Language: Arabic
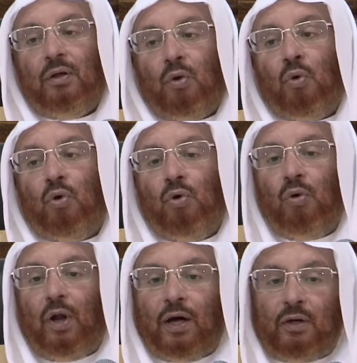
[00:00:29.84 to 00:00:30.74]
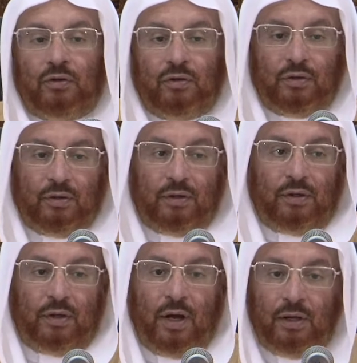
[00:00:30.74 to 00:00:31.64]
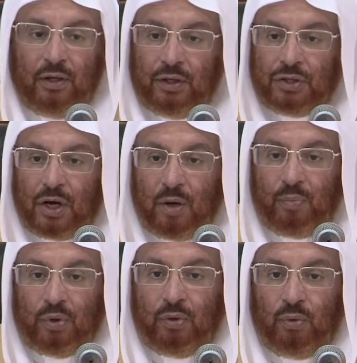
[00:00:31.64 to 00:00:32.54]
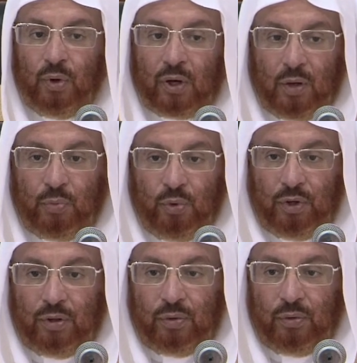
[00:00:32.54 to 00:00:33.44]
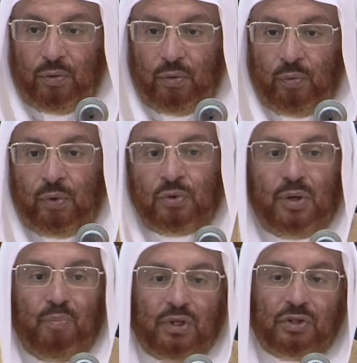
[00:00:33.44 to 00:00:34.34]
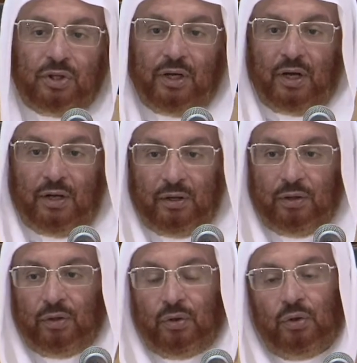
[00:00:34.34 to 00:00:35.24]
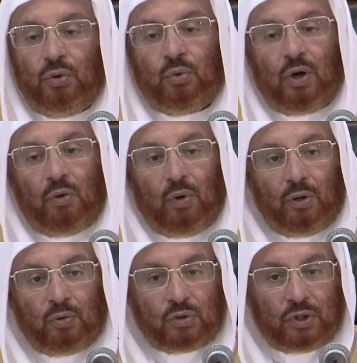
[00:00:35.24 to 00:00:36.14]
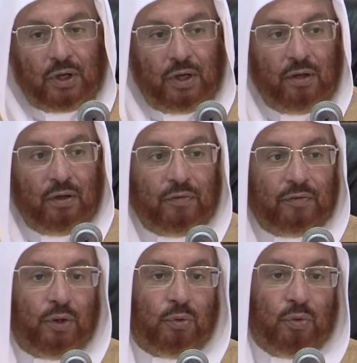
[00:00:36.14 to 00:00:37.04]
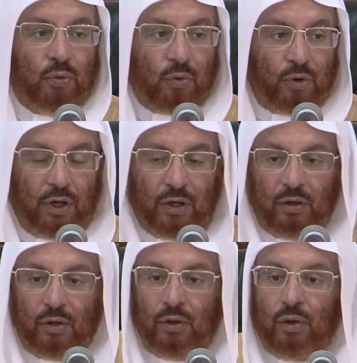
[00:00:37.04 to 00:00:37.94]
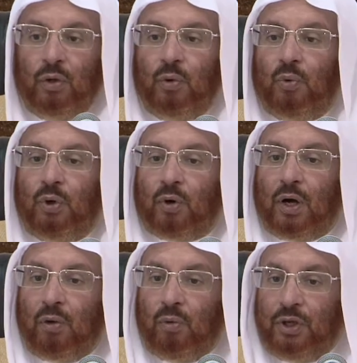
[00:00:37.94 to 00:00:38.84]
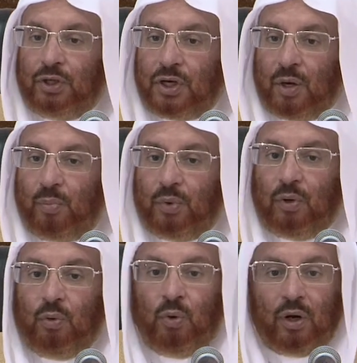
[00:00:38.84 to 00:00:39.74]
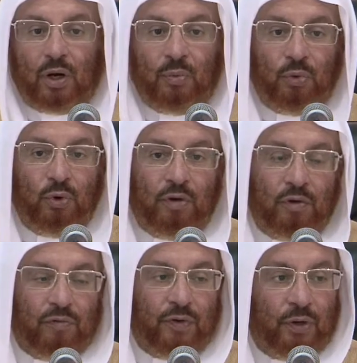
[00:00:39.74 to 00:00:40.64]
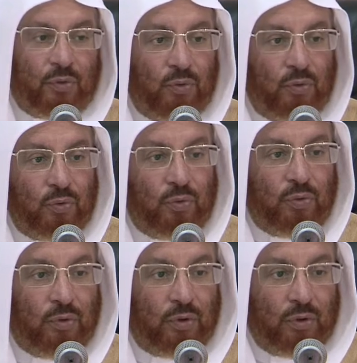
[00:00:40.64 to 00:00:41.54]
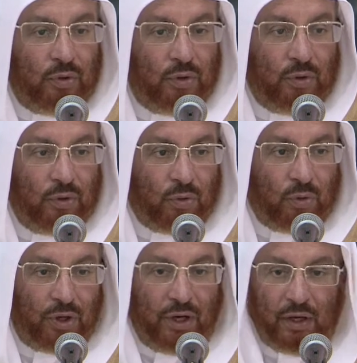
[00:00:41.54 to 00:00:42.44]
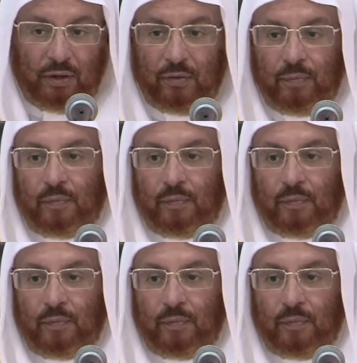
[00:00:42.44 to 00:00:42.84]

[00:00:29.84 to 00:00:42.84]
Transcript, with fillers: ركن العقد أي الإيجاب والقبول ويسمى الصيغة يقال عنه الصيغة فيكون ركنا ويقال الإيجاب والقبول فيكون ركنان